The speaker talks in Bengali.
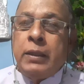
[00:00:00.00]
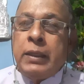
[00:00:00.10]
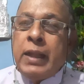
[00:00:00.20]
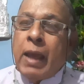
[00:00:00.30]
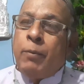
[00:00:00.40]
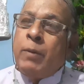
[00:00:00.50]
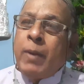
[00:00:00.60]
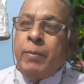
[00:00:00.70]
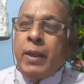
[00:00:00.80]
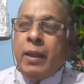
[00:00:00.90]
তিনি
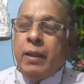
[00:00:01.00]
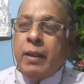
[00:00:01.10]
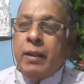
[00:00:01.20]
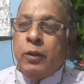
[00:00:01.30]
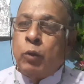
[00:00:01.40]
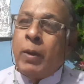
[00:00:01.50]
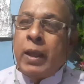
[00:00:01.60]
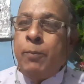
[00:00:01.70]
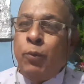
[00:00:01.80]
এমনভাবে তোমাকে